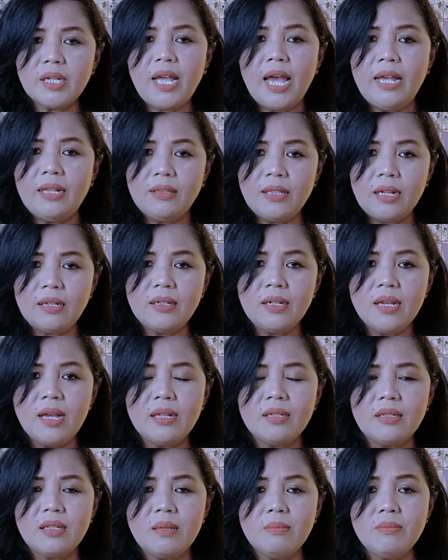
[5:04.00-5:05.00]
berkaitan
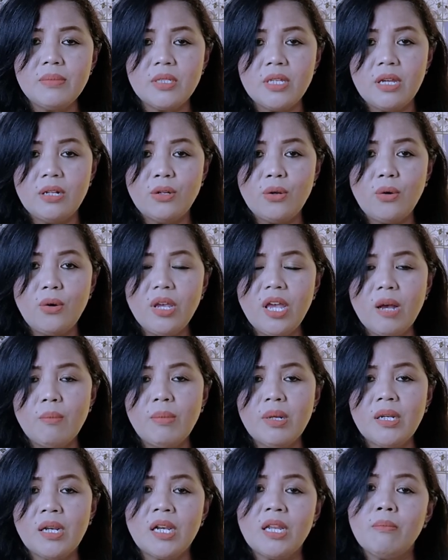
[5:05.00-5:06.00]
dengan Kim Shin Ho
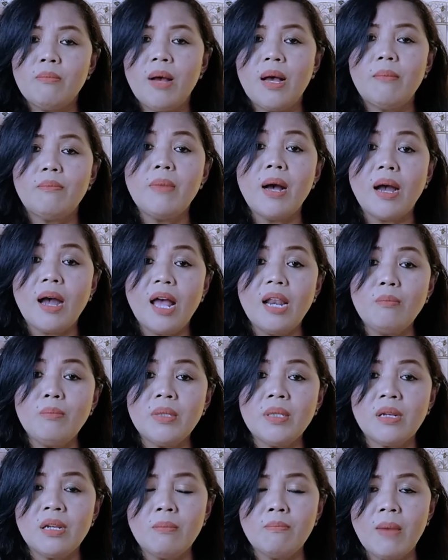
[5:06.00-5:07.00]
yang menerima bakal
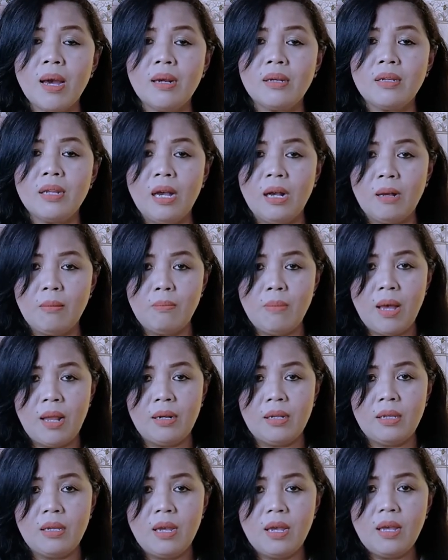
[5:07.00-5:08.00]
menerima dia
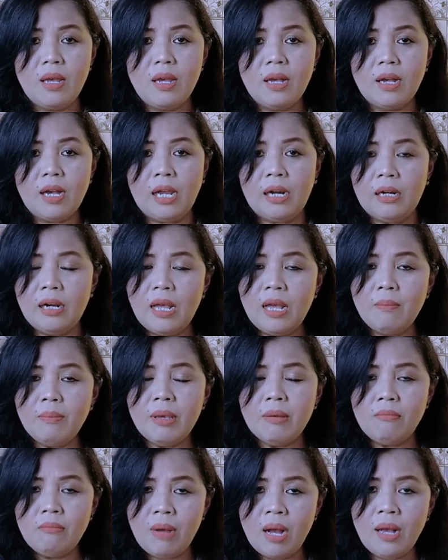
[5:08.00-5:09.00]
kembali karena
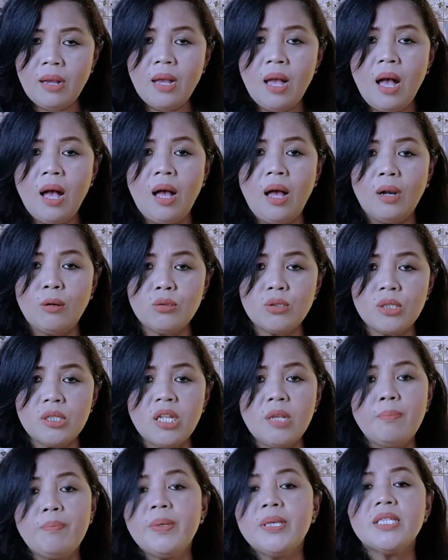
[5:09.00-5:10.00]
memang harus
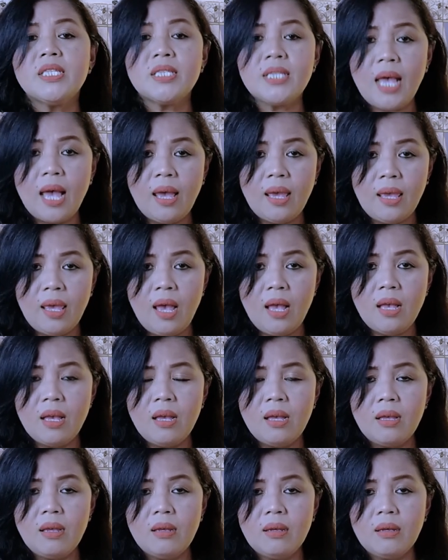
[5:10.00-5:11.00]
dipisah ya
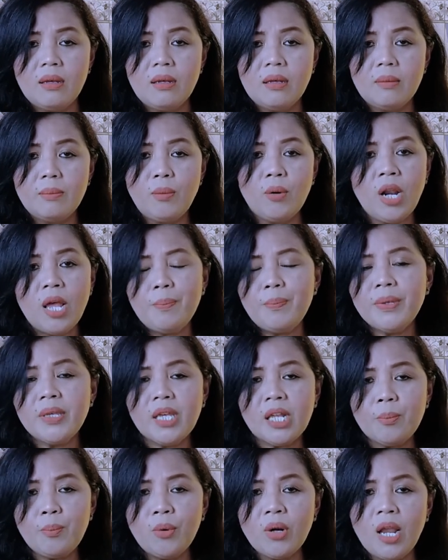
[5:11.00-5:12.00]
pola
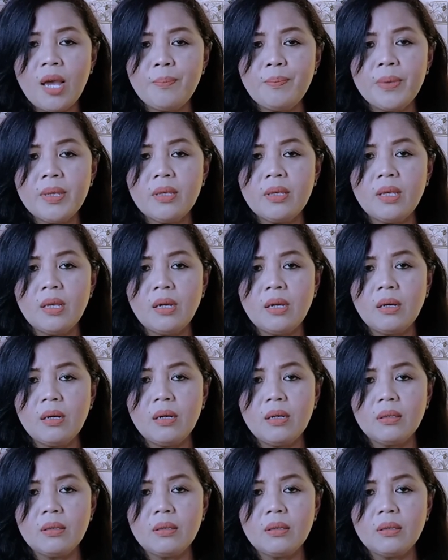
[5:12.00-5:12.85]
pikir pola pikir